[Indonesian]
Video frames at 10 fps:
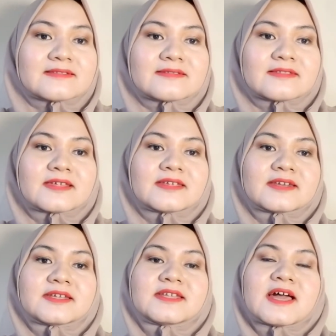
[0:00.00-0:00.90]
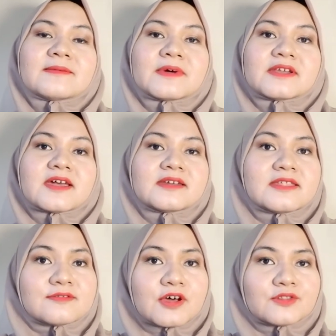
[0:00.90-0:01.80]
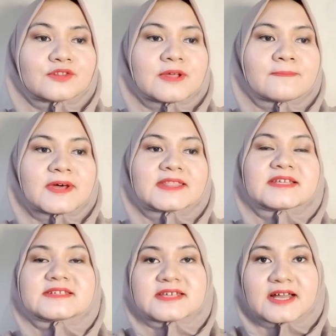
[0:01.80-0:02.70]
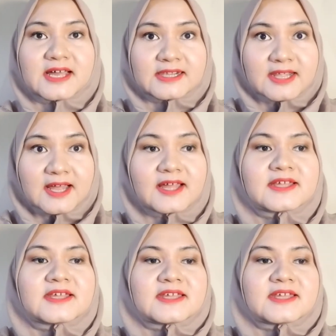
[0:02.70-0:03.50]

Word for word: asistennya nih diamankan di suatu tempat di Jakarta.